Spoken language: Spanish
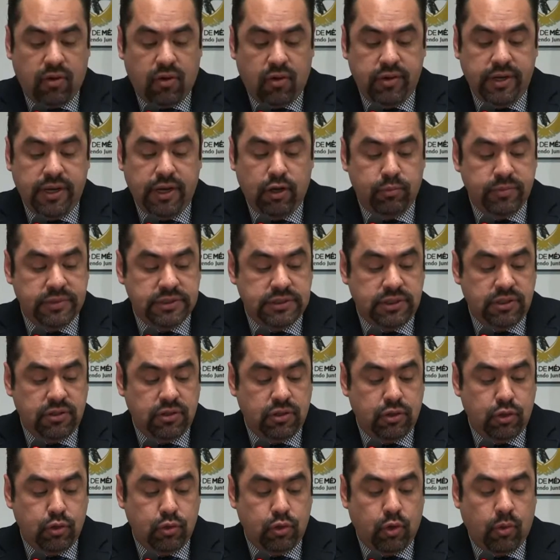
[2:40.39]
con el
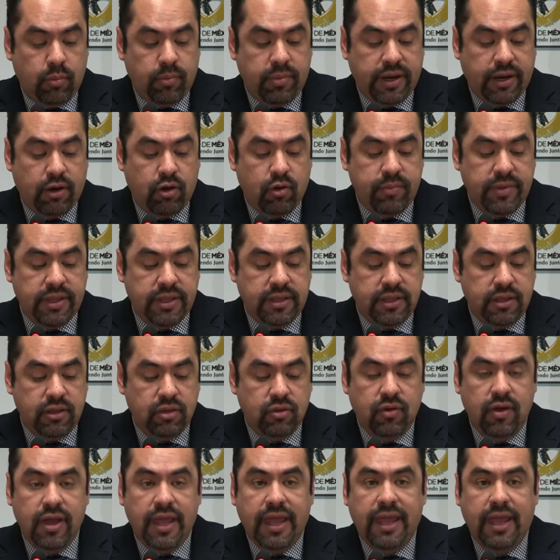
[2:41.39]
homicidio de un hombre
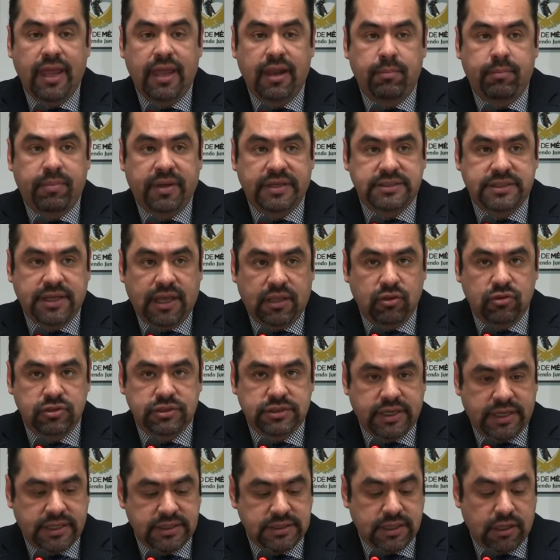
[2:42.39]
cometido el pasado
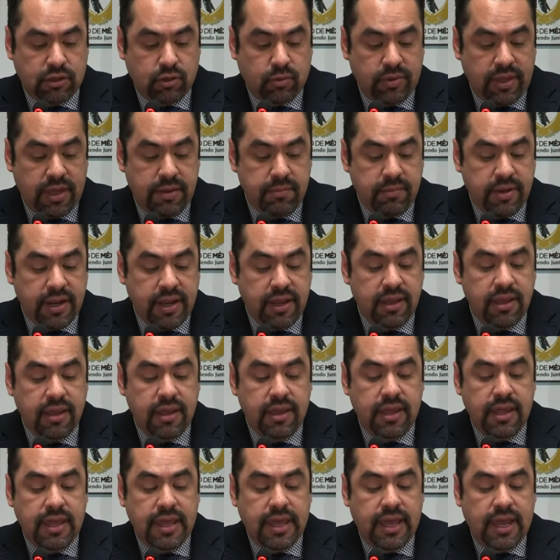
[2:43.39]
6 de noviembre
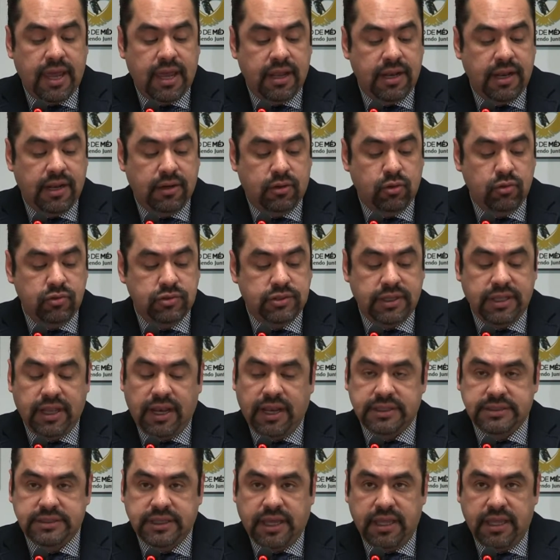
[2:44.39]
en el cruce de las